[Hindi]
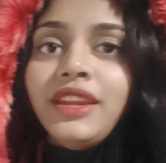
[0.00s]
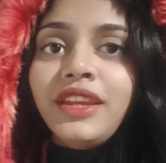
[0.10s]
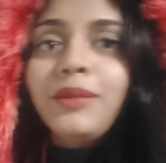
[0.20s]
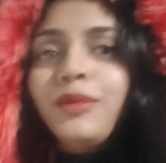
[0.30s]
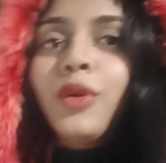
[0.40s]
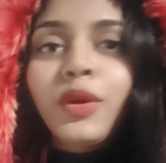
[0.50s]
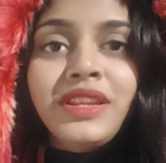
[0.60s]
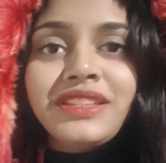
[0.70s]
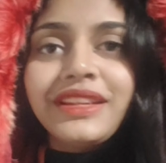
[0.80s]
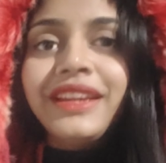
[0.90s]
प्लान है कि हम
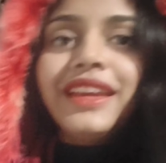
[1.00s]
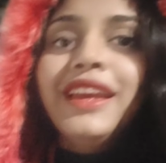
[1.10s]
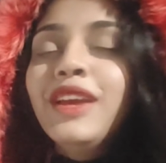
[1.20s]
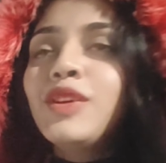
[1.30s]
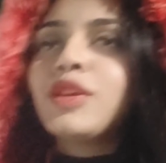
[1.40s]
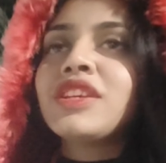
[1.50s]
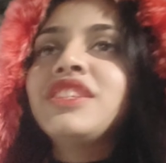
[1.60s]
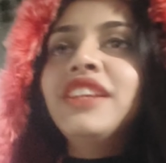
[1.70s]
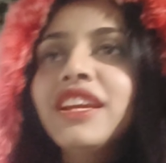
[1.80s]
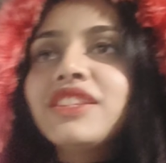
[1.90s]
घोड़े से चढ़ेंगे क्योंकि
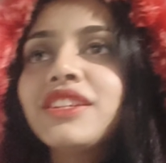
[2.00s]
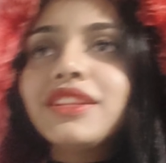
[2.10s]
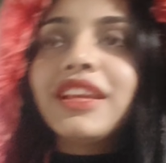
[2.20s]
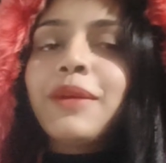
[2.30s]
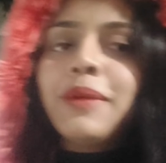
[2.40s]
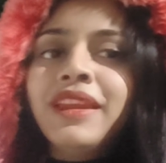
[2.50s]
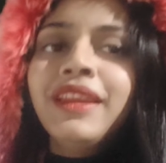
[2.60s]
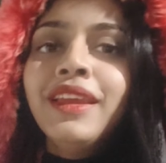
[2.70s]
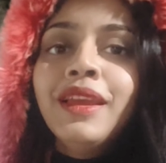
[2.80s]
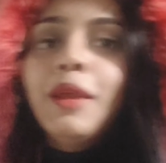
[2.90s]
सीढ़ियाँ चढ़ चढ़ के
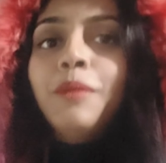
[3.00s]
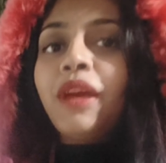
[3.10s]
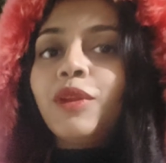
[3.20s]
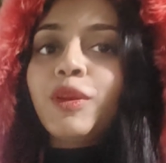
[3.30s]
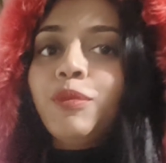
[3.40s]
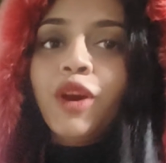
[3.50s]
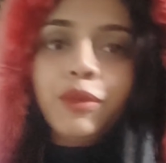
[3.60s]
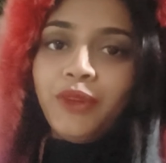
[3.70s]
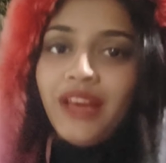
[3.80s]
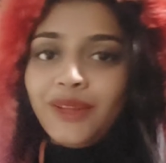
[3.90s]
हमारे पैरों की
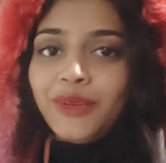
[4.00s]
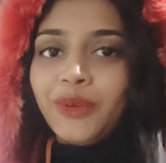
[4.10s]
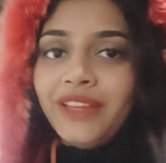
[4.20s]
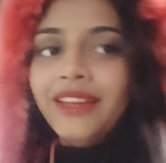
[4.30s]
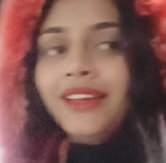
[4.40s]
बहुत बुरी हालत हो गई